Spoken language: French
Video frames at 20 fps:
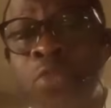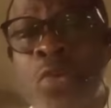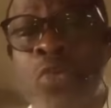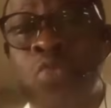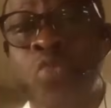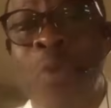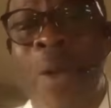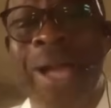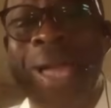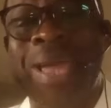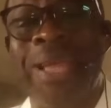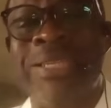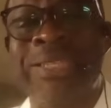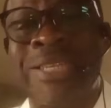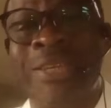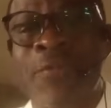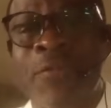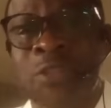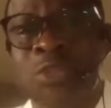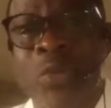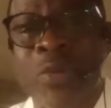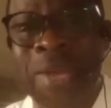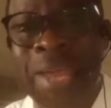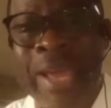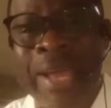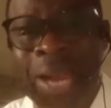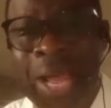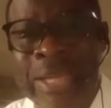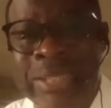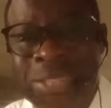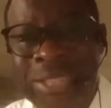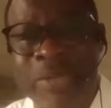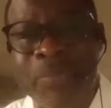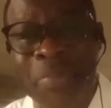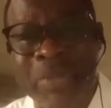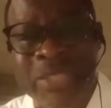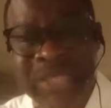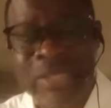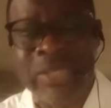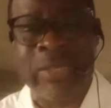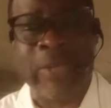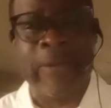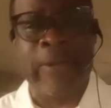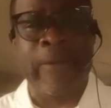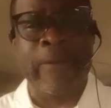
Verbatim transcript: de toi un divisionnaire à Sibiti.